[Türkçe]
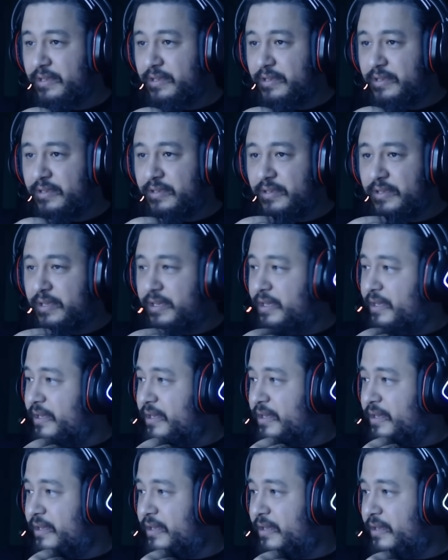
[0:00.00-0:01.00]

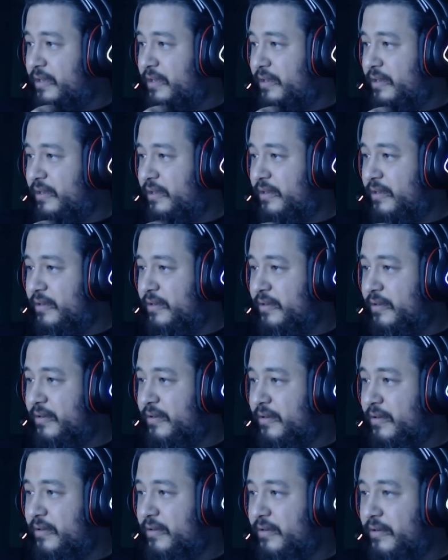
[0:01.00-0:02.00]
Eee
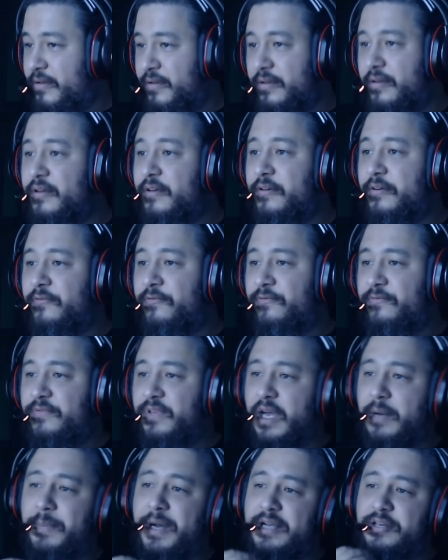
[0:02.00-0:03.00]

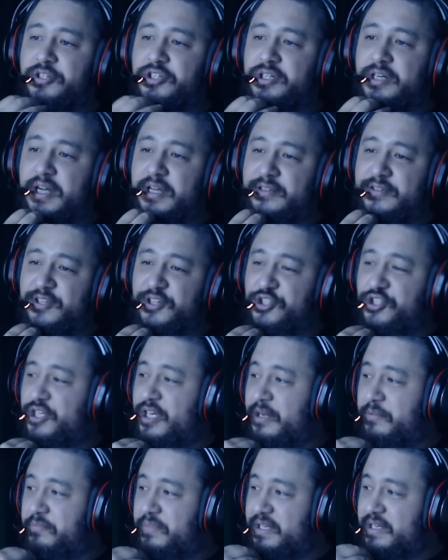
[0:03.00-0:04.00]
yabancı kan
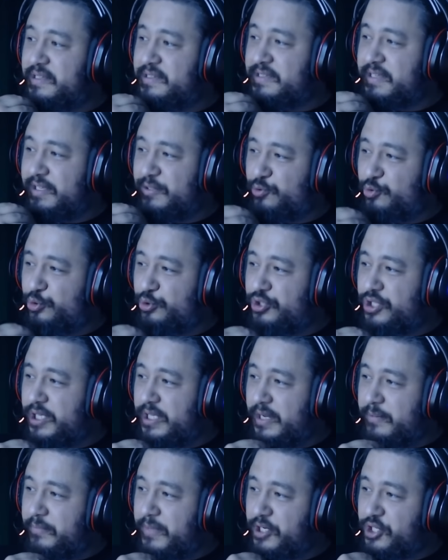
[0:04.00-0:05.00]
taşıyan bir insan
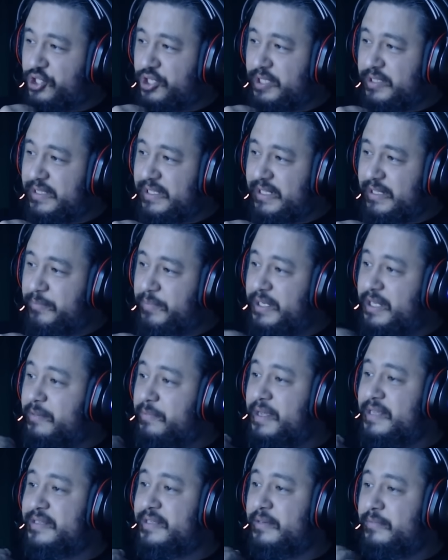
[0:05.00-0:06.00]
Türkçeden başka dil
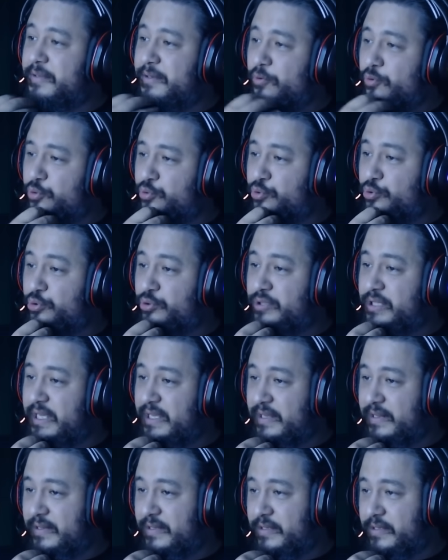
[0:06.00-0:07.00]
bilmese bile o Türk
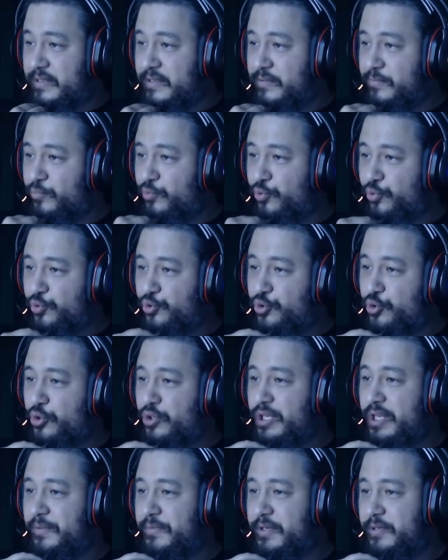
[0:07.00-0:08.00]
değildir. Bunu
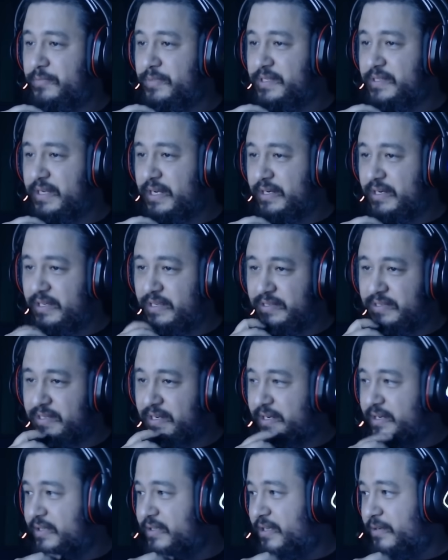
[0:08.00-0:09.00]
şöyle bir misalle izah
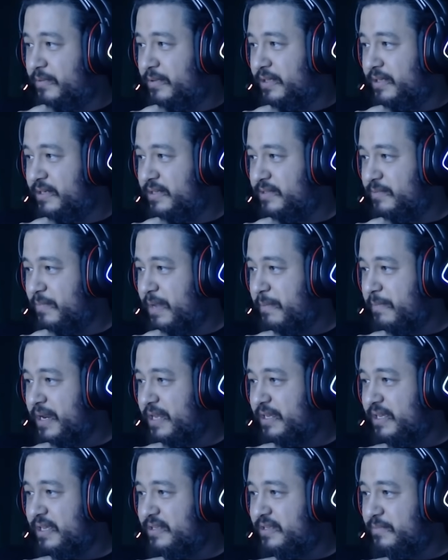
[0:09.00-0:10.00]
edebiliriz.
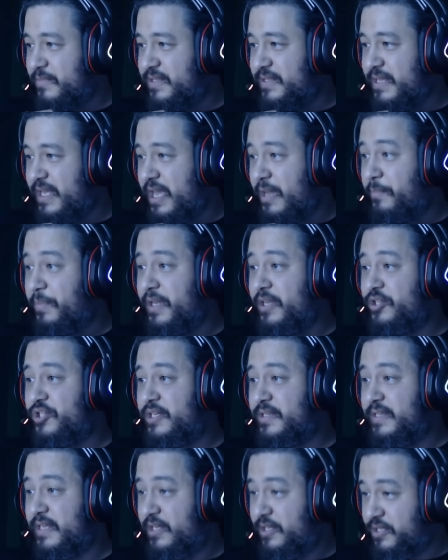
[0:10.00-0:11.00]
Memleketimizde epeyce
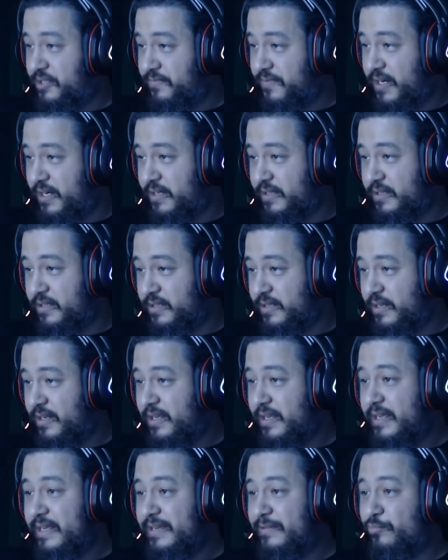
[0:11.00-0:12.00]
zenci vardır.
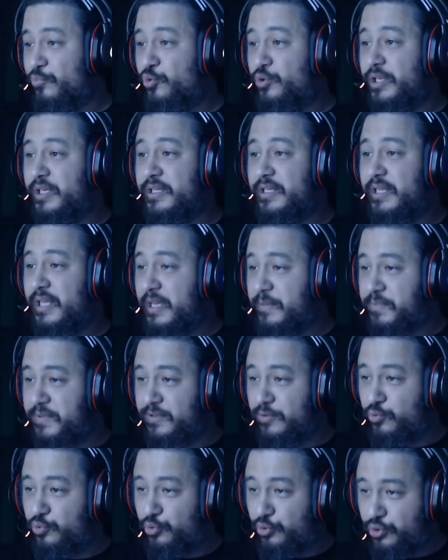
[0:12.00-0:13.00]
Bunların hepsi
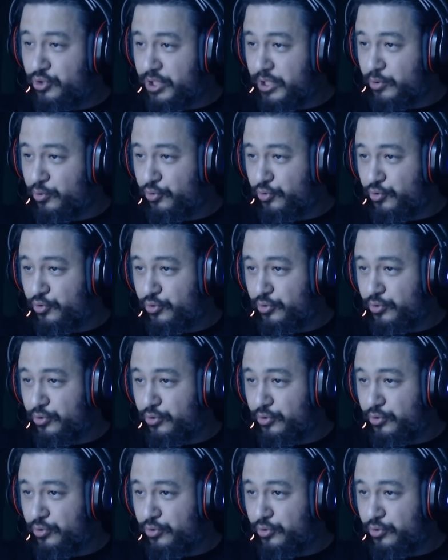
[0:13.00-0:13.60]
Türkçe konuşur.